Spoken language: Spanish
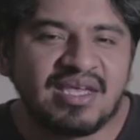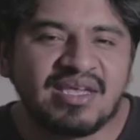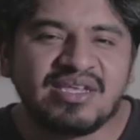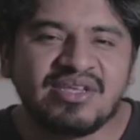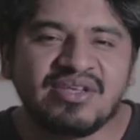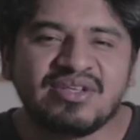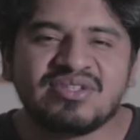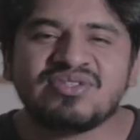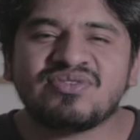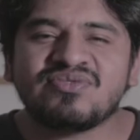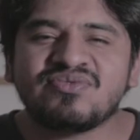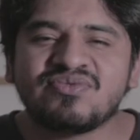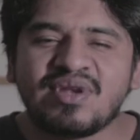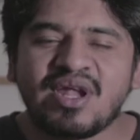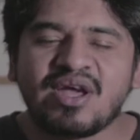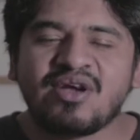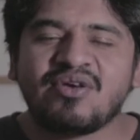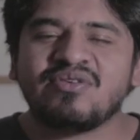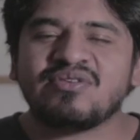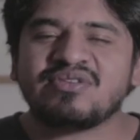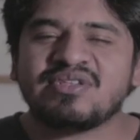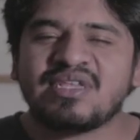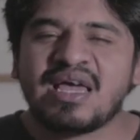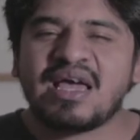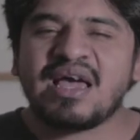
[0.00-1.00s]
Y esto es una
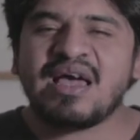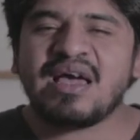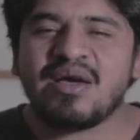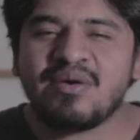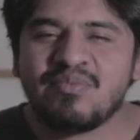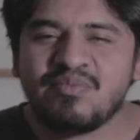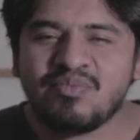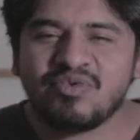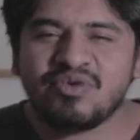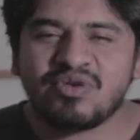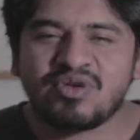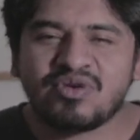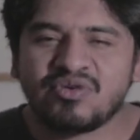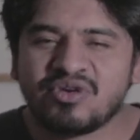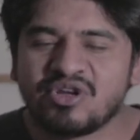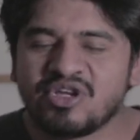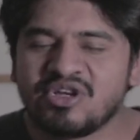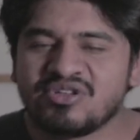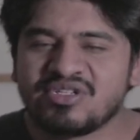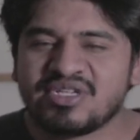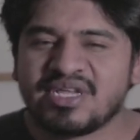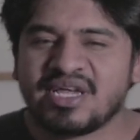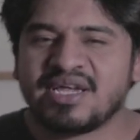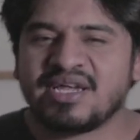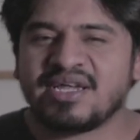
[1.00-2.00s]
cosa muy
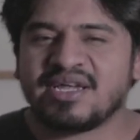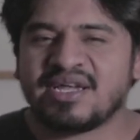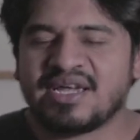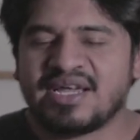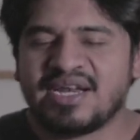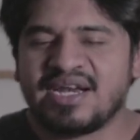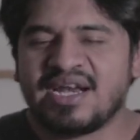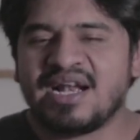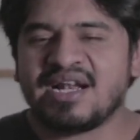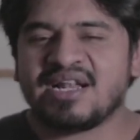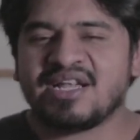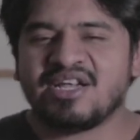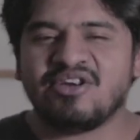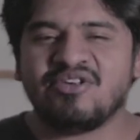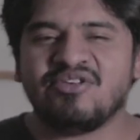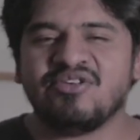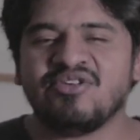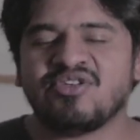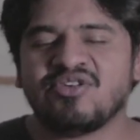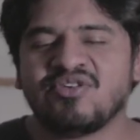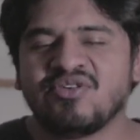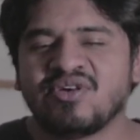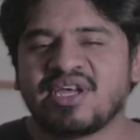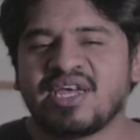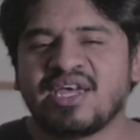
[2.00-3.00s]
curiosa, en general creo
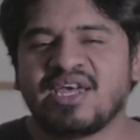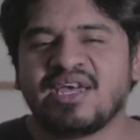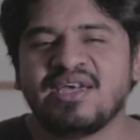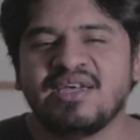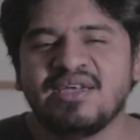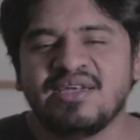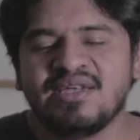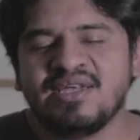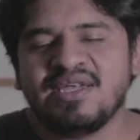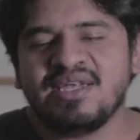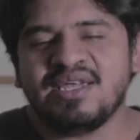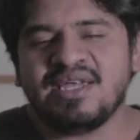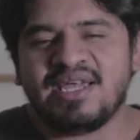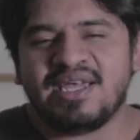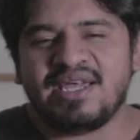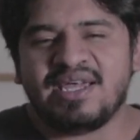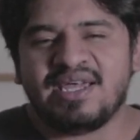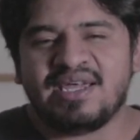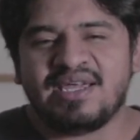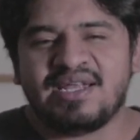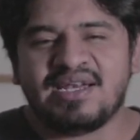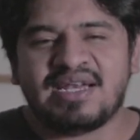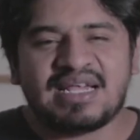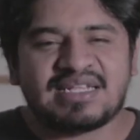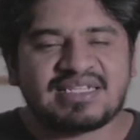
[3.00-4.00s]
yo que
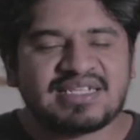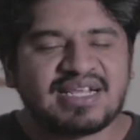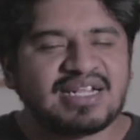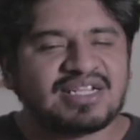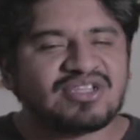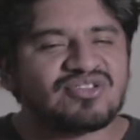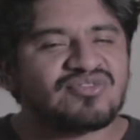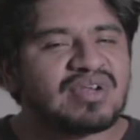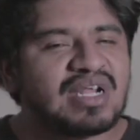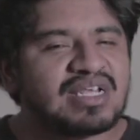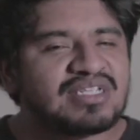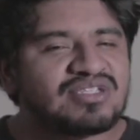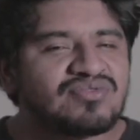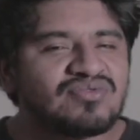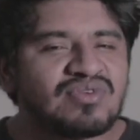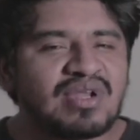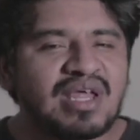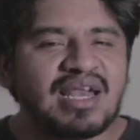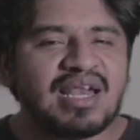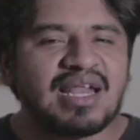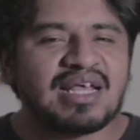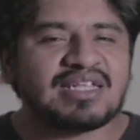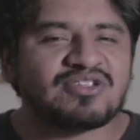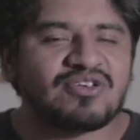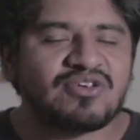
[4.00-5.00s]
eh, la escritura es una
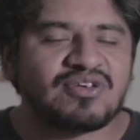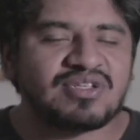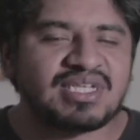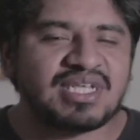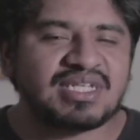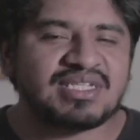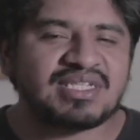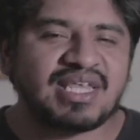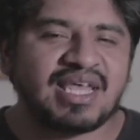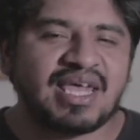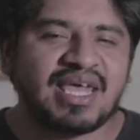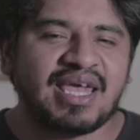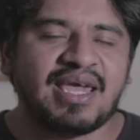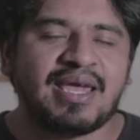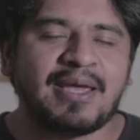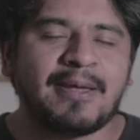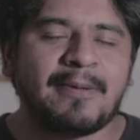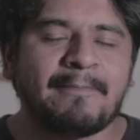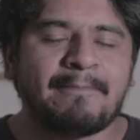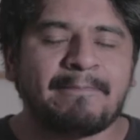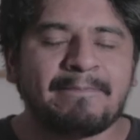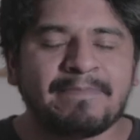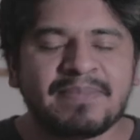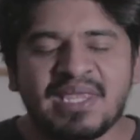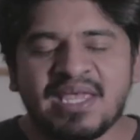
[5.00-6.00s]
de las cosas
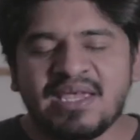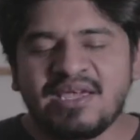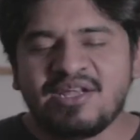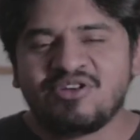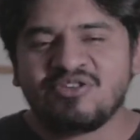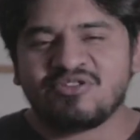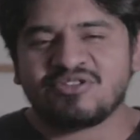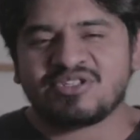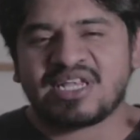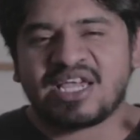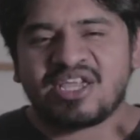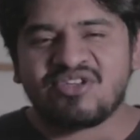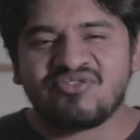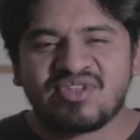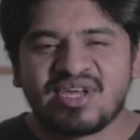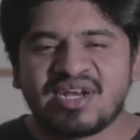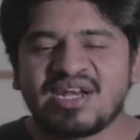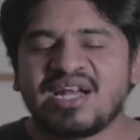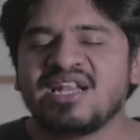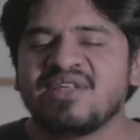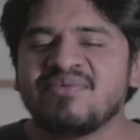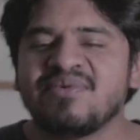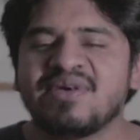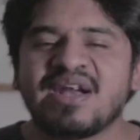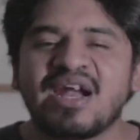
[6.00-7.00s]
que nos ayudan
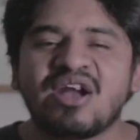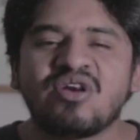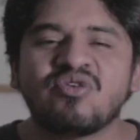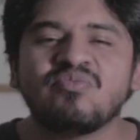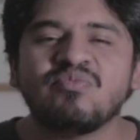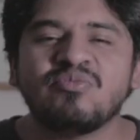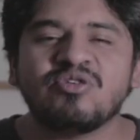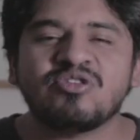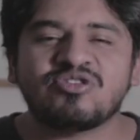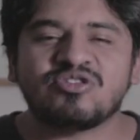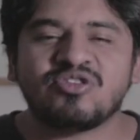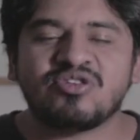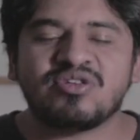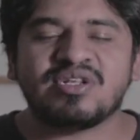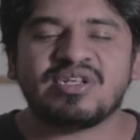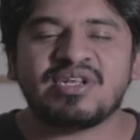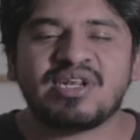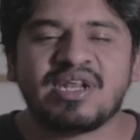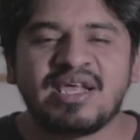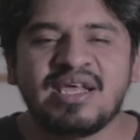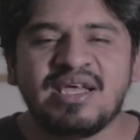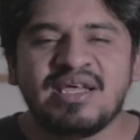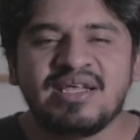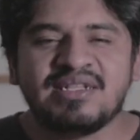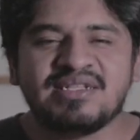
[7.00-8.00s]
a liberar un
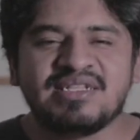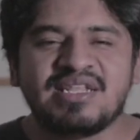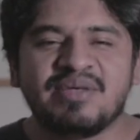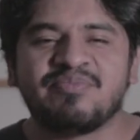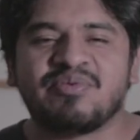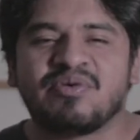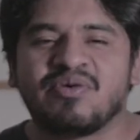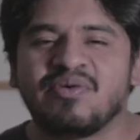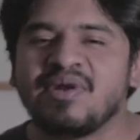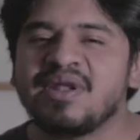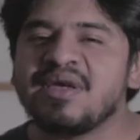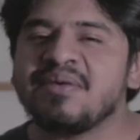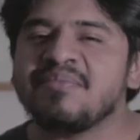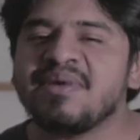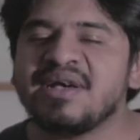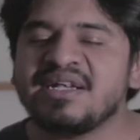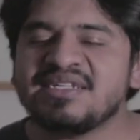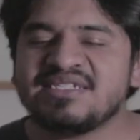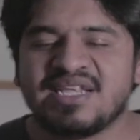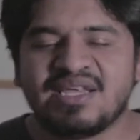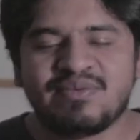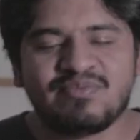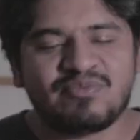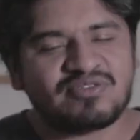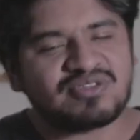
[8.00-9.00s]
montón de
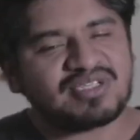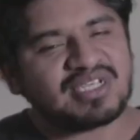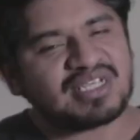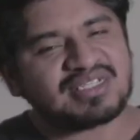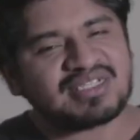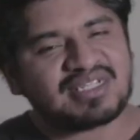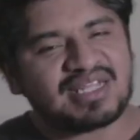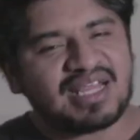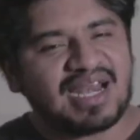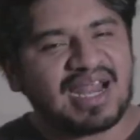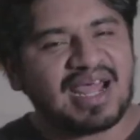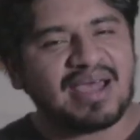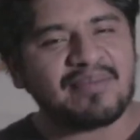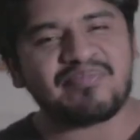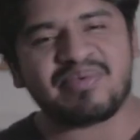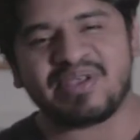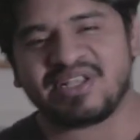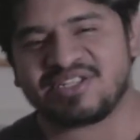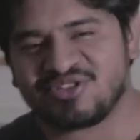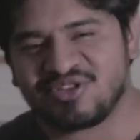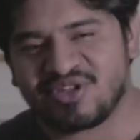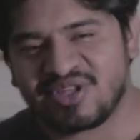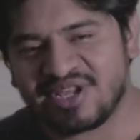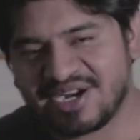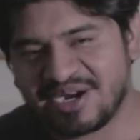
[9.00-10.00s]
problemas, hay muchas terapias,
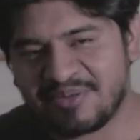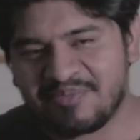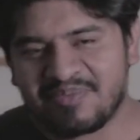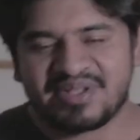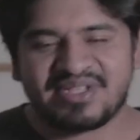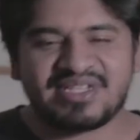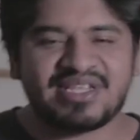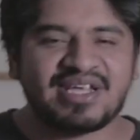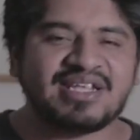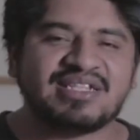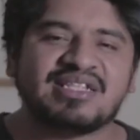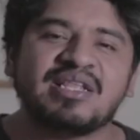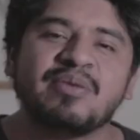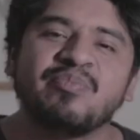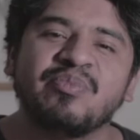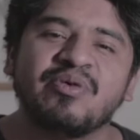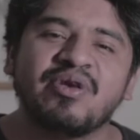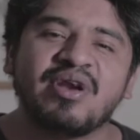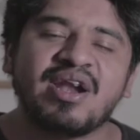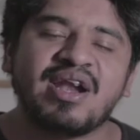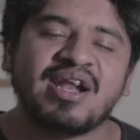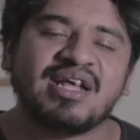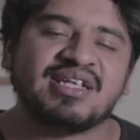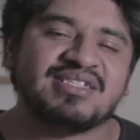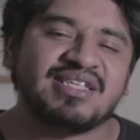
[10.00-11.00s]
¿no? De repente que te
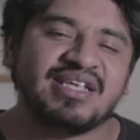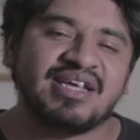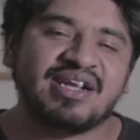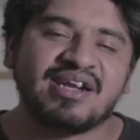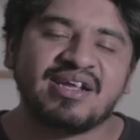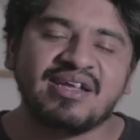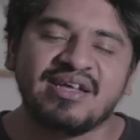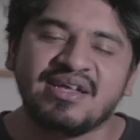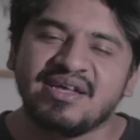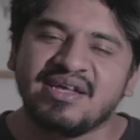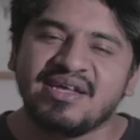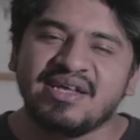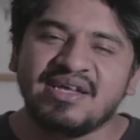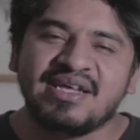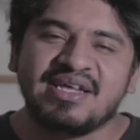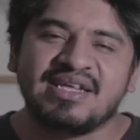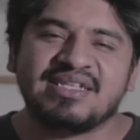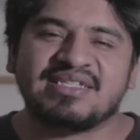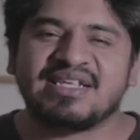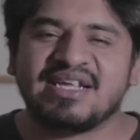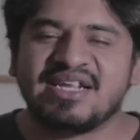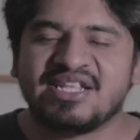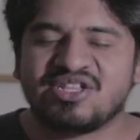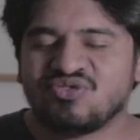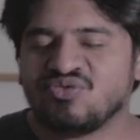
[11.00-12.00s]
ponen a hacer
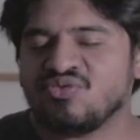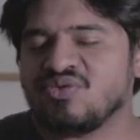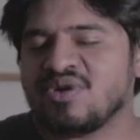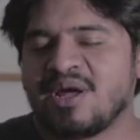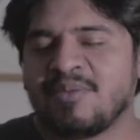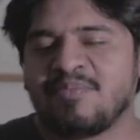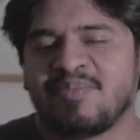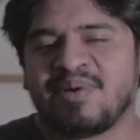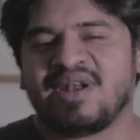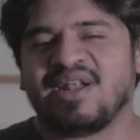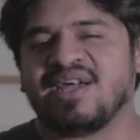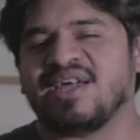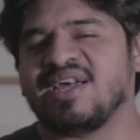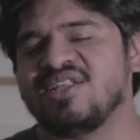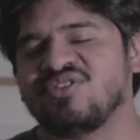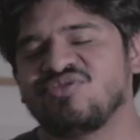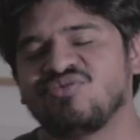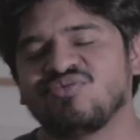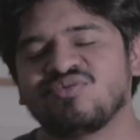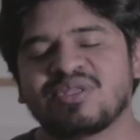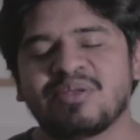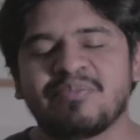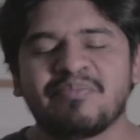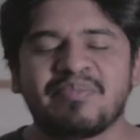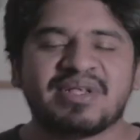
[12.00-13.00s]
escritura para que
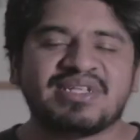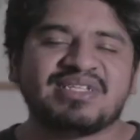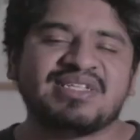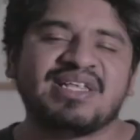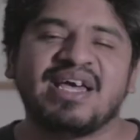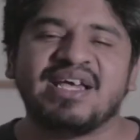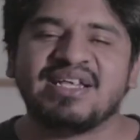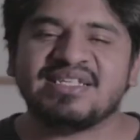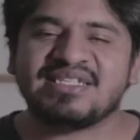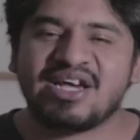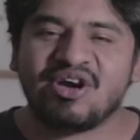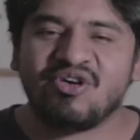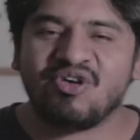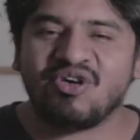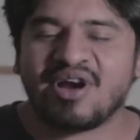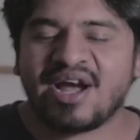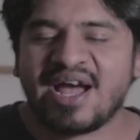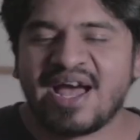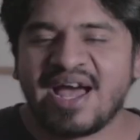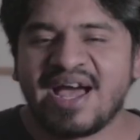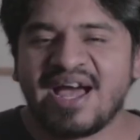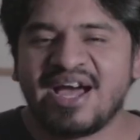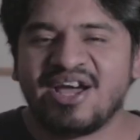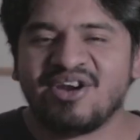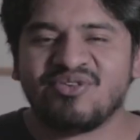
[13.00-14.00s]
tú te empieces a
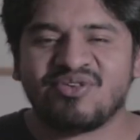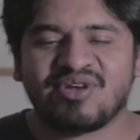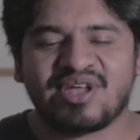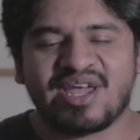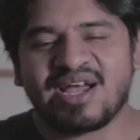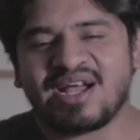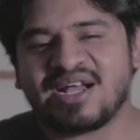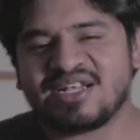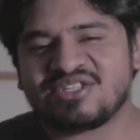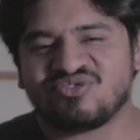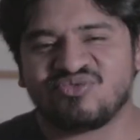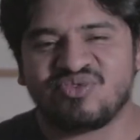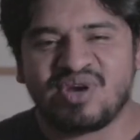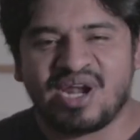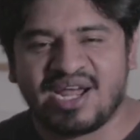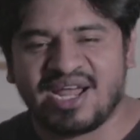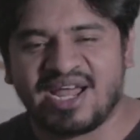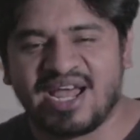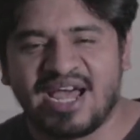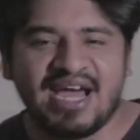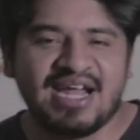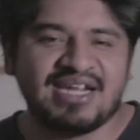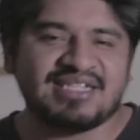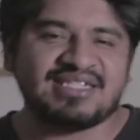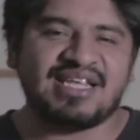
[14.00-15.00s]
desahogar o que hagas una
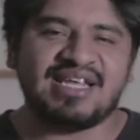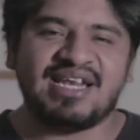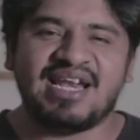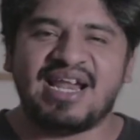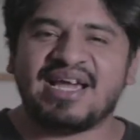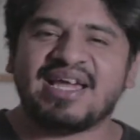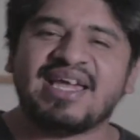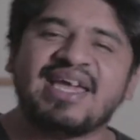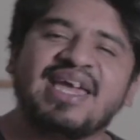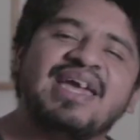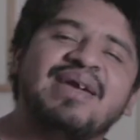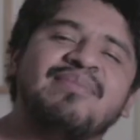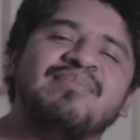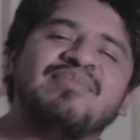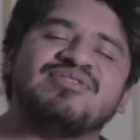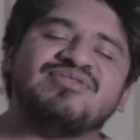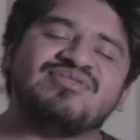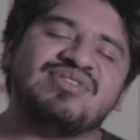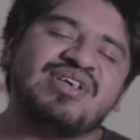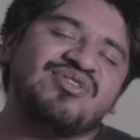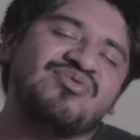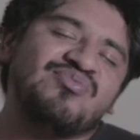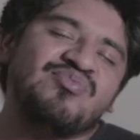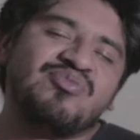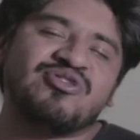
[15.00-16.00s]
carta y la quemes.
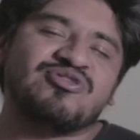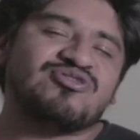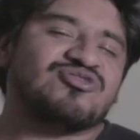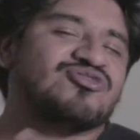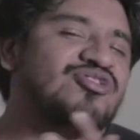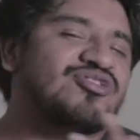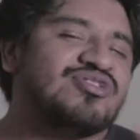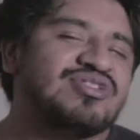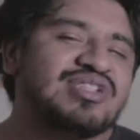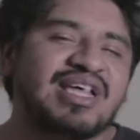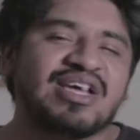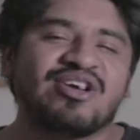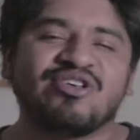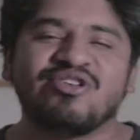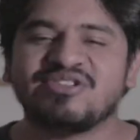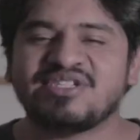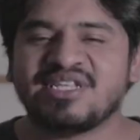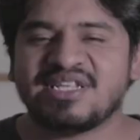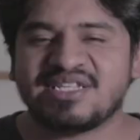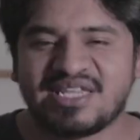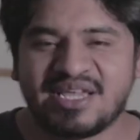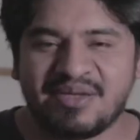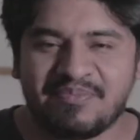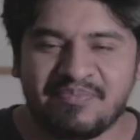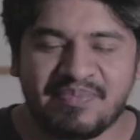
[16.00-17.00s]
hay un montón de
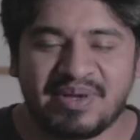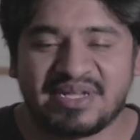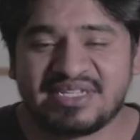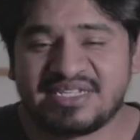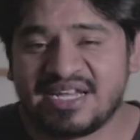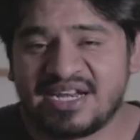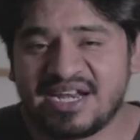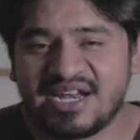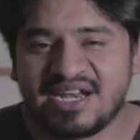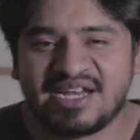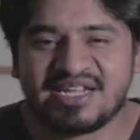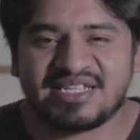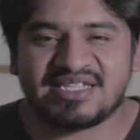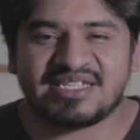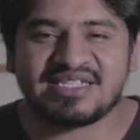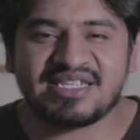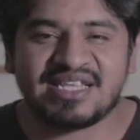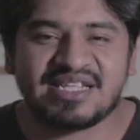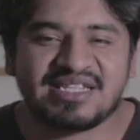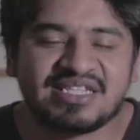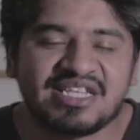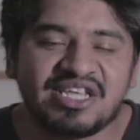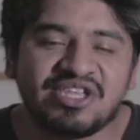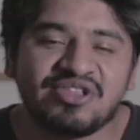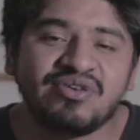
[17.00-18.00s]
cosas que pasan en ese
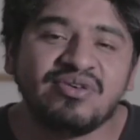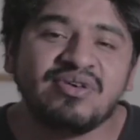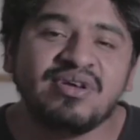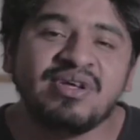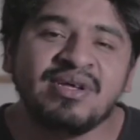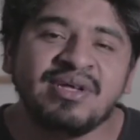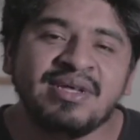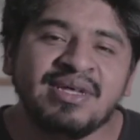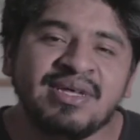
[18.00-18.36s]
sentido.